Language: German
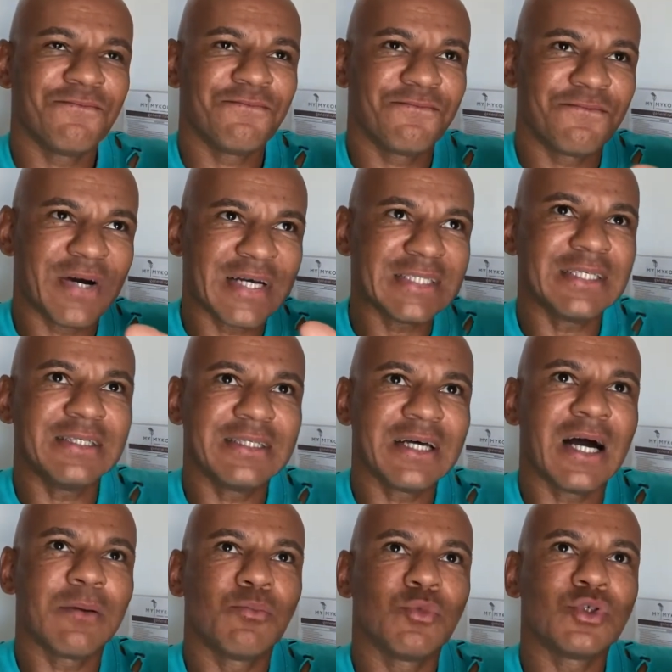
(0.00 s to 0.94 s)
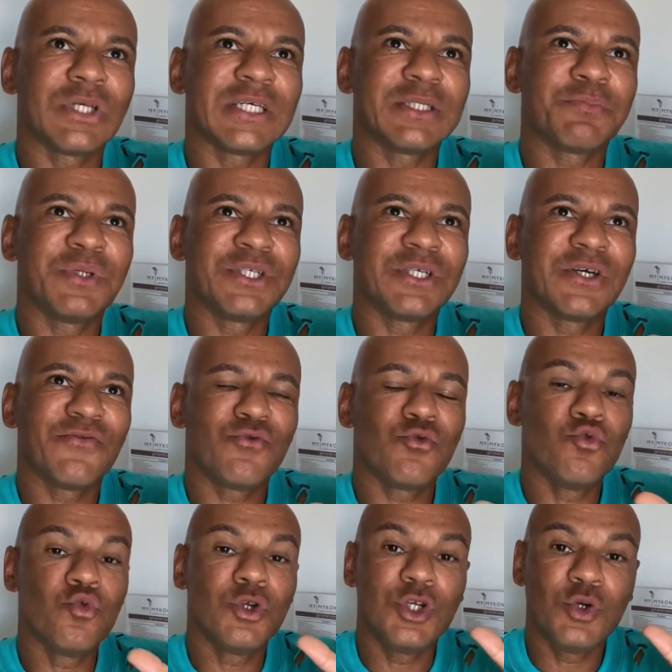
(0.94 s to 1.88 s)
Was ich sagen muss, es
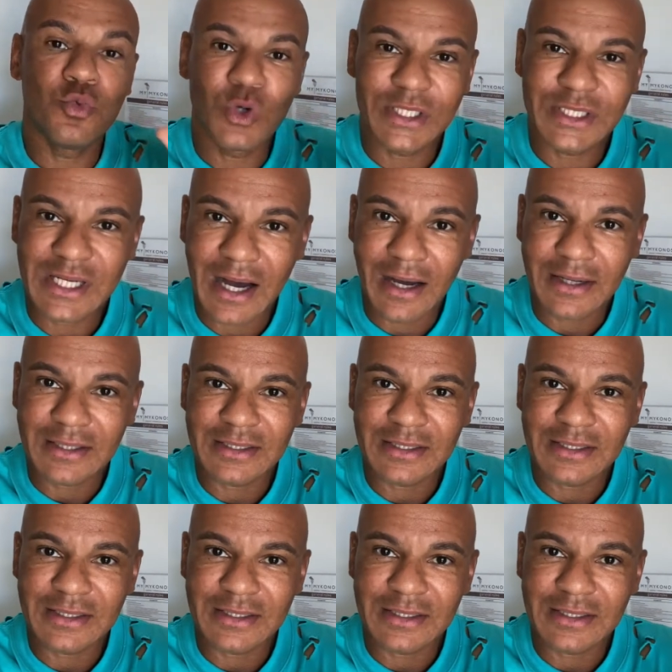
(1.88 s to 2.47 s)
betrifft nur die USA.